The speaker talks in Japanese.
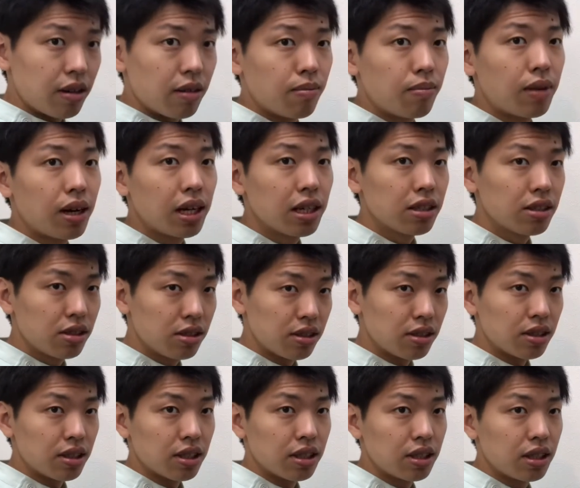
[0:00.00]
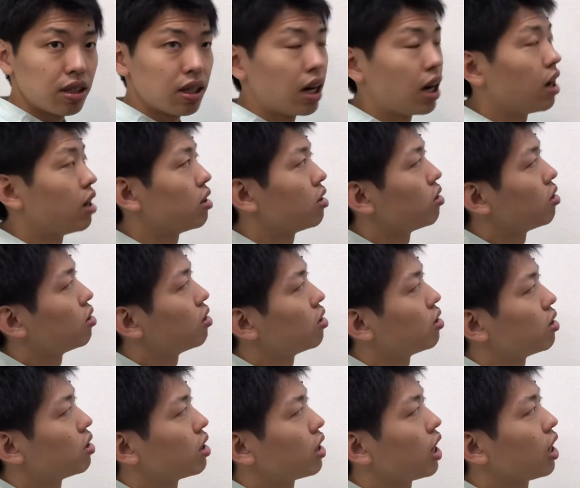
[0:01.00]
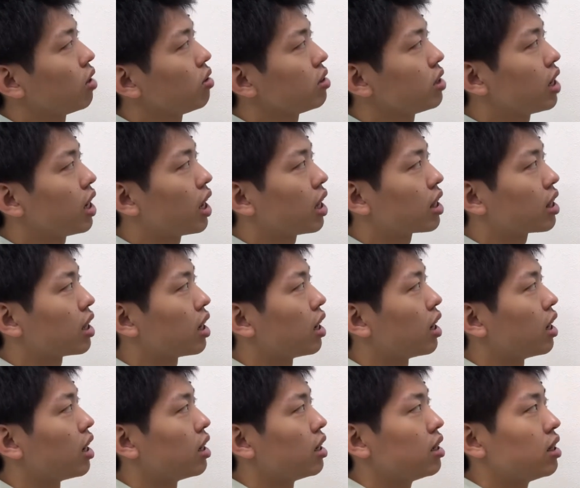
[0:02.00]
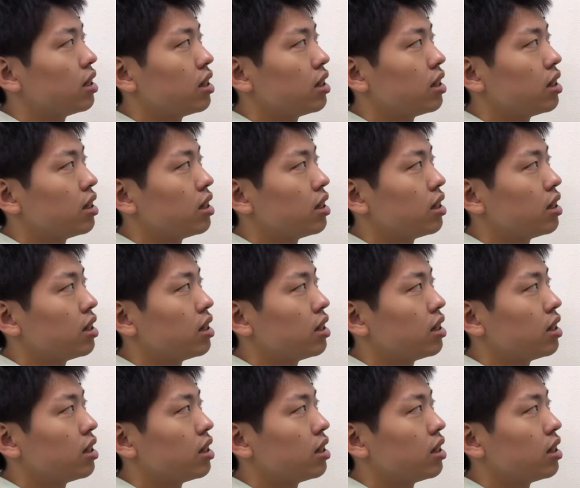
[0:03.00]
まずあのヘルニアやったら